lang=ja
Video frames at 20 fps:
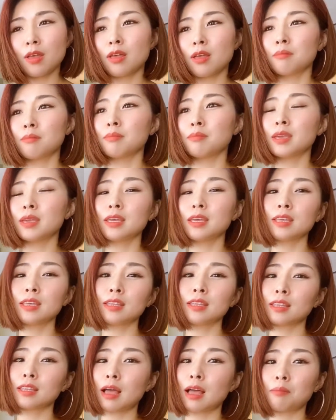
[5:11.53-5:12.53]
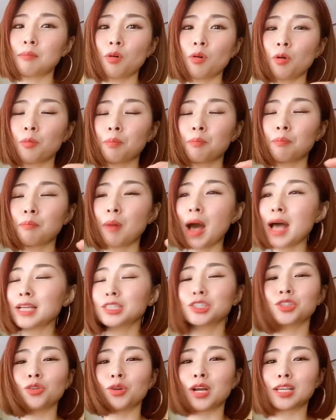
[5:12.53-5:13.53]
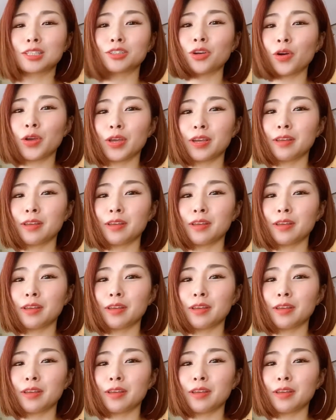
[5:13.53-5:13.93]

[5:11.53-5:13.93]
みんなもうパッションがすごい